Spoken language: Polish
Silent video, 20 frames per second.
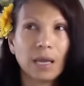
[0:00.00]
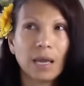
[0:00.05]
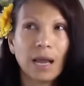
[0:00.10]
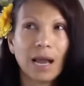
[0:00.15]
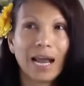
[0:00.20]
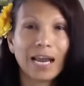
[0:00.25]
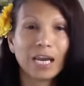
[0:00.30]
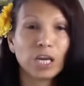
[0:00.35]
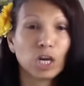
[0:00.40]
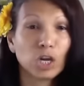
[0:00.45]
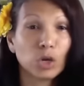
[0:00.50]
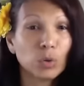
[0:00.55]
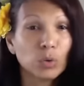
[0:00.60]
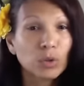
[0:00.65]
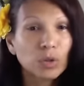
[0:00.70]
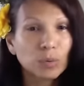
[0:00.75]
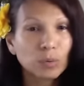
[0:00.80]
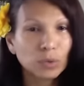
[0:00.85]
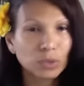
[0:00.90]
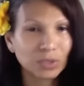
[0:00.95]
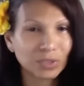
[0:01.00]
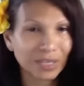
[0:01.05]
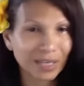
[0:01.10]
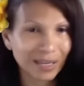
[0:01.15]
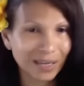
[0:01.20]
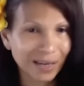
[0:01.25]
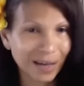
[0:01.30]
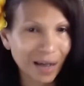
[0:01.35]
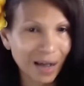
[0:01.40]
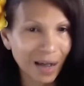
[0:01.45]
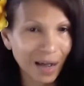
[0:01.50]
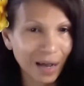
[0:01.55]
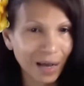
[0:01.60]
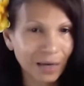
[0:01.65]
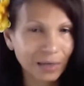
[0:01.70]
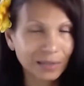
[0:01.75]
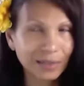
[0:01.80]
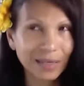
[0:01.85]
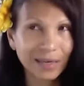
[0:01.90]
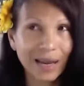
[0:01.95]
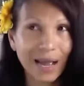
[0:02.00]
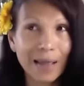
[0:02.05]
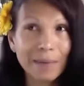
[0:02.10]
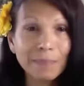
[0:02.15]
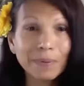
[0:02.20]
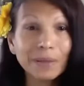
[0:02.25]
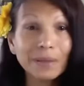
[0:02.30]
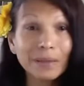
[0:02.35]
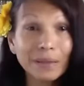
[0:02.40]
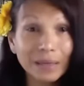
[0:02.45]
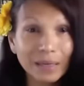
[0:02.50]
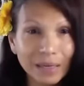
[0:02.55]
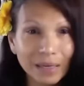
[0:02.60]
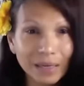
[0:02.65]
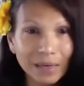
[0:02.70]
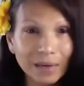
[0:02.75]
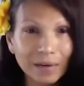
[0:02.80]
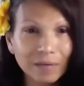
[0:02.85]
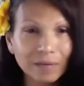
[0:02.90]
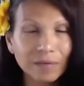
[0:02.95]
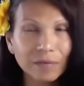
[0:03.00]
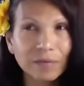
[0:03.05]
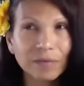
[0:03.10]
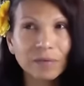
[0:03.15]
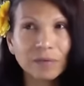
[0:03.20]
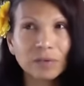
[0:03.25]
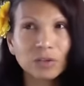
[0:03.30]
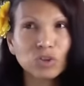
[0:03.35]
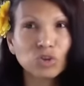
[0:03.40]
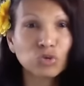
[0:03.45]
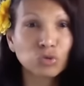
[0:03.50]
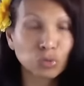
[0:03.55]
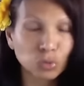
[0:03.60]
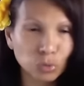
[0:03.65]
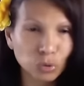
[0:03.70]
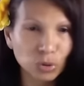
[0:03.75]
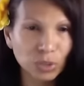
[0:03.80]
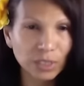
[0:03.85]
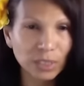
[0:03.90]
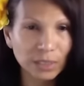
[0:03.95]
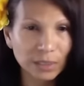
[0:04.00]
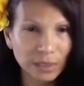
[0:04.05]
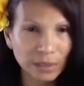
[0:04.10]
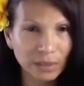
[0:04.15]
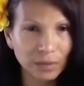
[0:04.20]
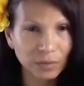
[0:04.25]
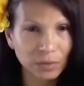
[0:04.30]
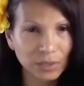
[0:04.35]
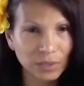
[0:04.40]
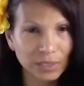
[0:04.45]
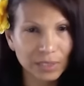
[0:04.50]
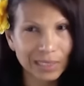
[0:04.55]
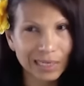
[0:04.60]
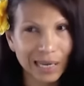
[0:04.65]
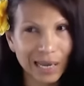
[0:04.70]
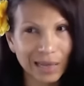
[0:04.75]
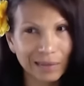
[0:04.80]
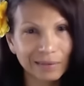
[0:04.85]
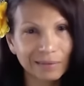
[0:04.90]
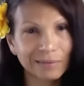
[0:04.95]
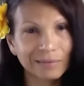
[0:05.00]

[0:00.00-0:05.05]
Wiedziałam, że Bóg istnieje, ale czy tak naprawdę wierzyłam, że Bóg istnieje?